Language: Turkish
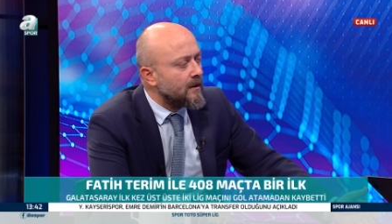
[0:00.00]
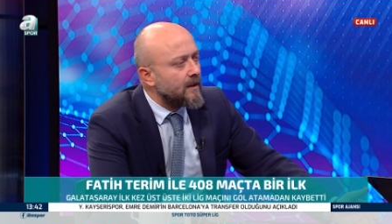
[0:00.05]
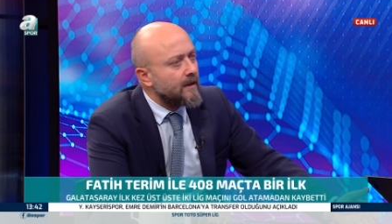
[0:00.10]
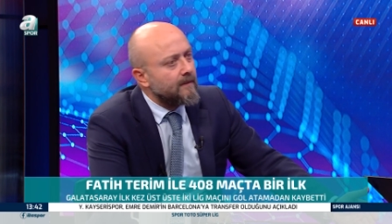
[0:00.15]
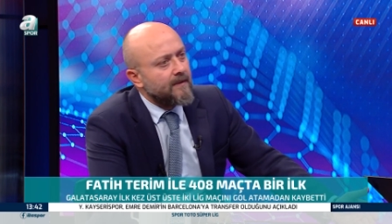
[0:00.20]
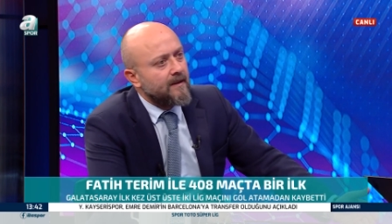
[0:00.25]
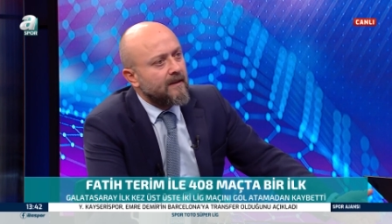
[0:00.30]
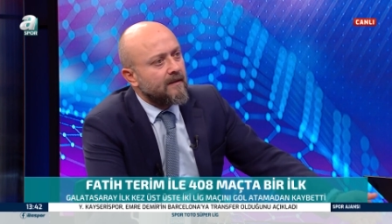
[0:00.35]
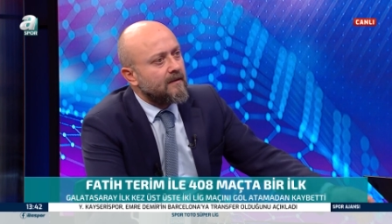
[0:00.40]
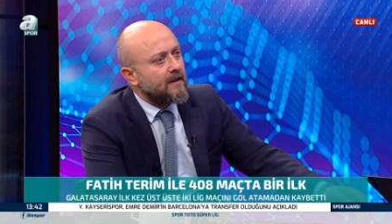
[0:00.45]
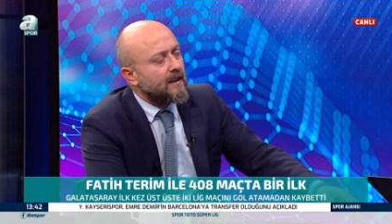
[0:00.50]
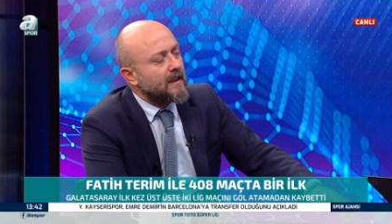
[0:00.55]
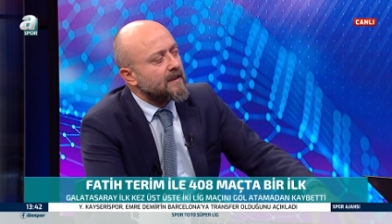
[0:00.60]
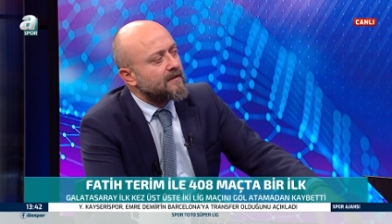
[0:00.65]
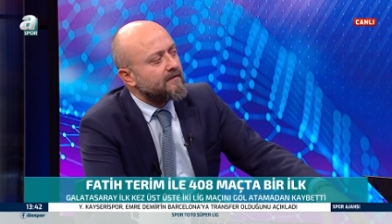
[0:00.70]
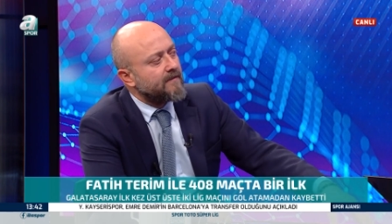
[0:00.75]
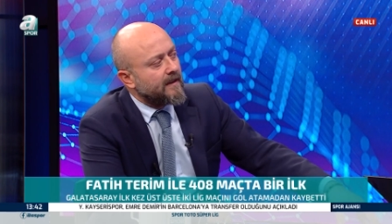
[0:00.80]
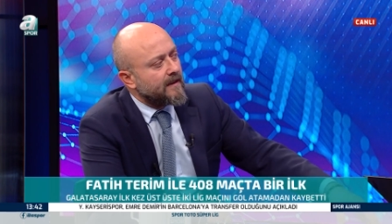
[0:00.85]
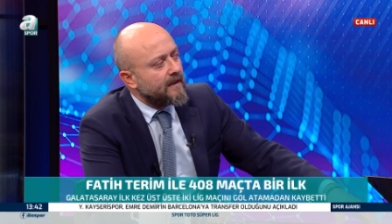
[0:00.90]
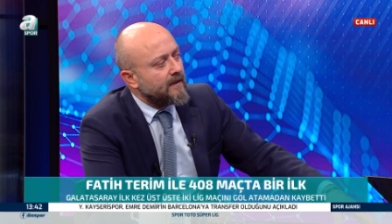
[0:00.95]
E bir de
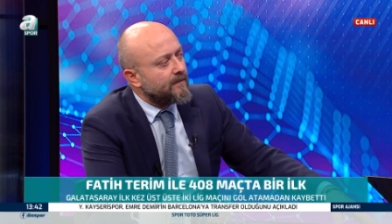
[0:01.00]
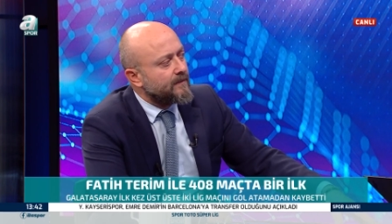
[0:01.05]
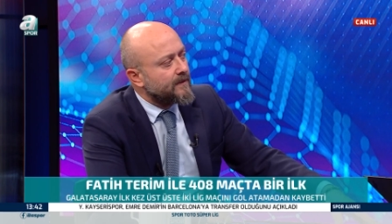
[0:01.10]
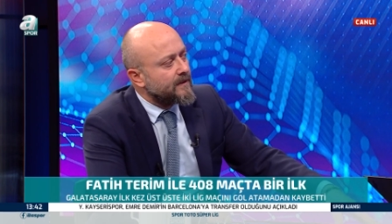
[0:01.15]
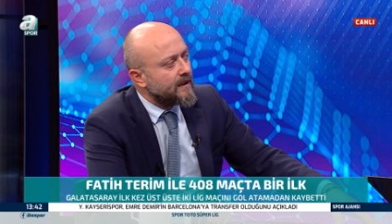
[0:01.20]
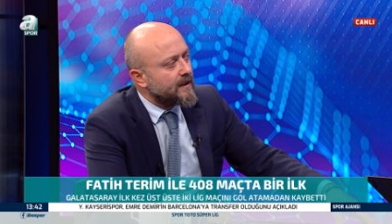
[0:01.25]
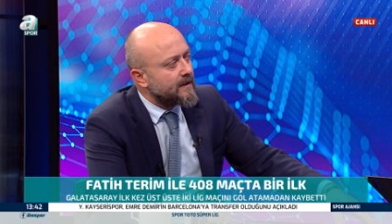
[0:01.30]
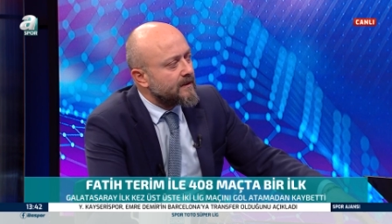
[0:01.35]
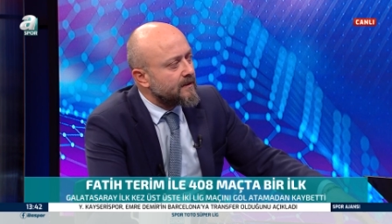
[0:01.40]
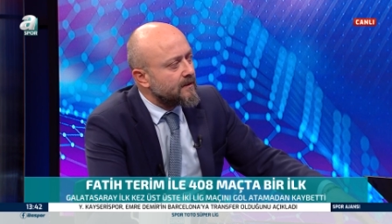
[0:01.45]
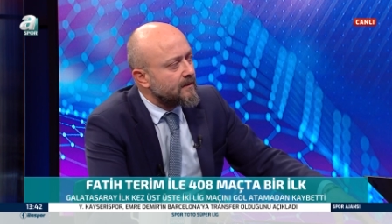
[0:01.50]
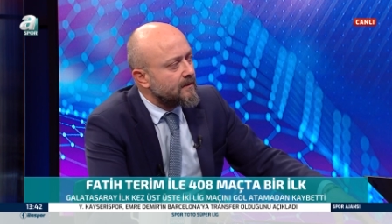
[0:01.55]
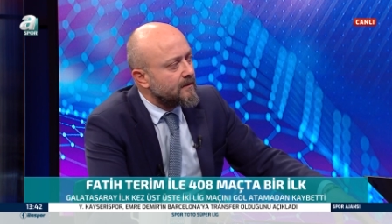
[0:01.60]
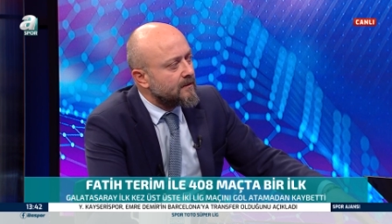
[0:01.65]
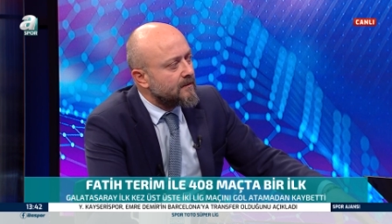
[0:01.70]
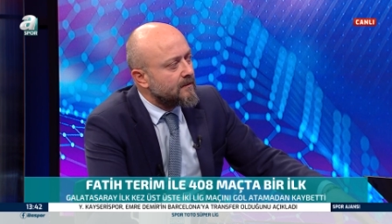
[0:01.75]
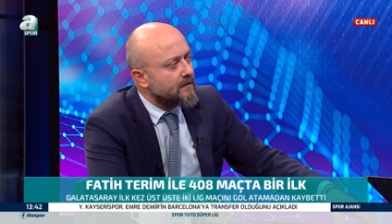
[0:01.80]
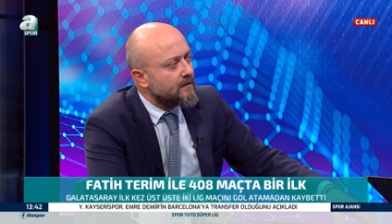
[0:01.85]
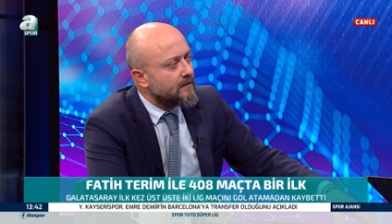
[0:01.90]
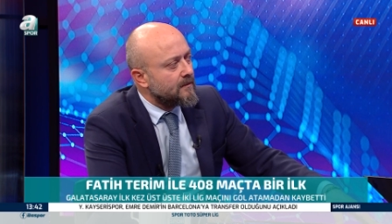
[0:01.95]
transfer yapacağız.
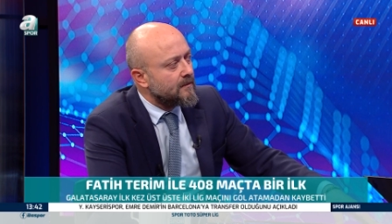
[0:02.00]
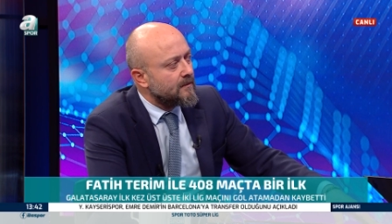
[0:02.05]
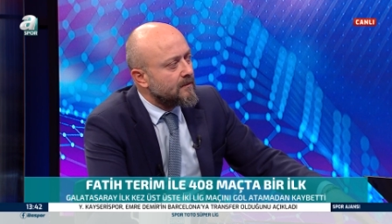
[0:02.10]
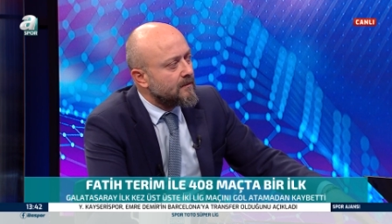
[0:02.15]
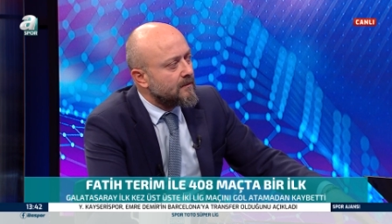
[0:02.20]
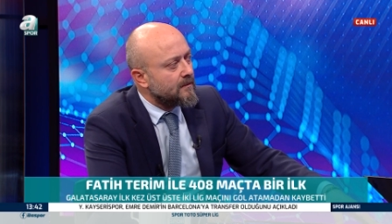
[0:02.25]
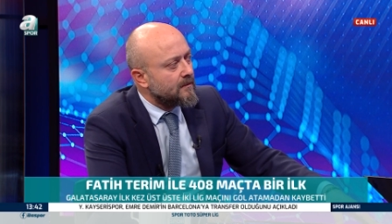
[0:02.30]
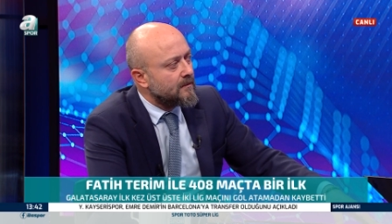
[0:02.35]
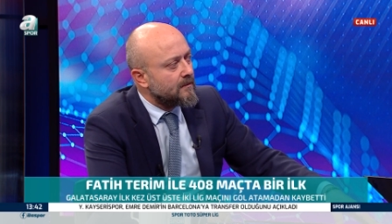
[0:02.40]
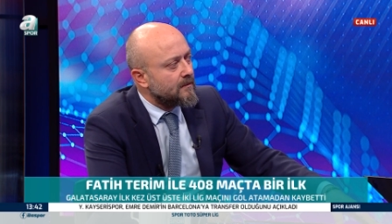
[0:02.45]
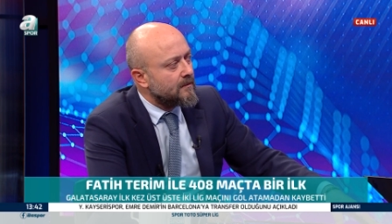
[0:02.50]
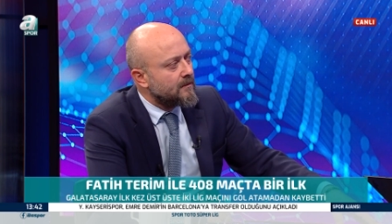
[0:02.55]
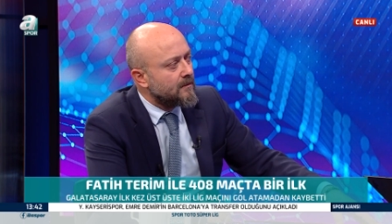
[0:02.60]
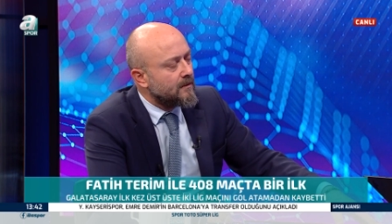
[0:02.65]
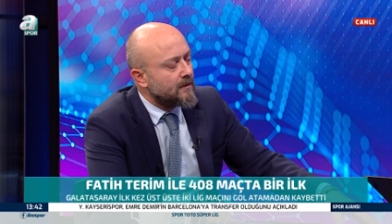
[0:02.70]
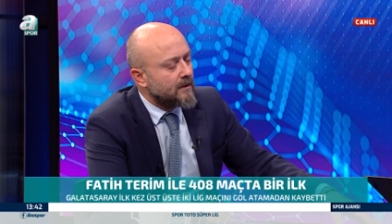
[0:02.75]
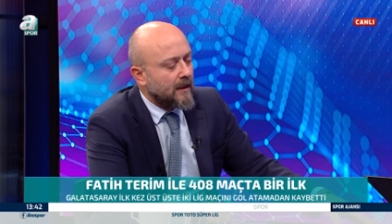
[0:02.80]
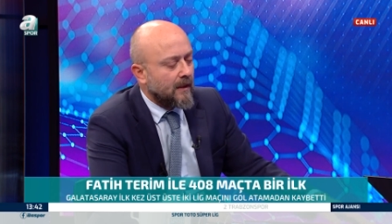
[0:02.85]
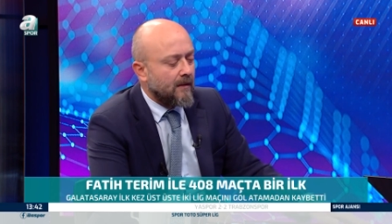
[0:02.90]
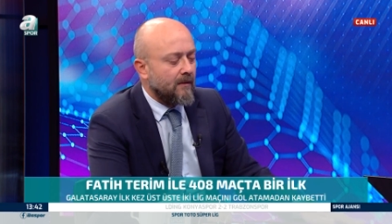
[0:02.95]

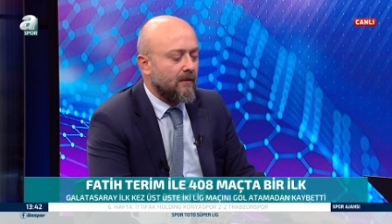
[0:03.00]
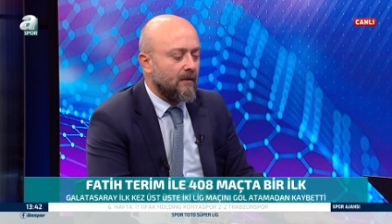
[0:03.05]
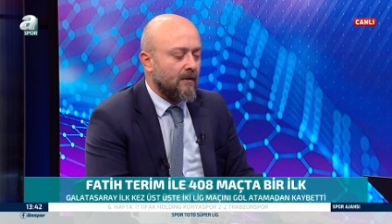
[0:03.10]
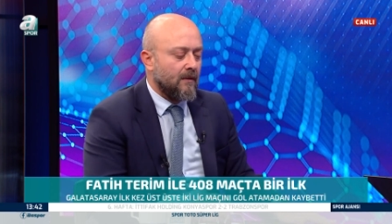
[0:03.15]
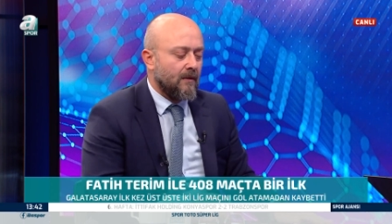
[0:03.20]
Ya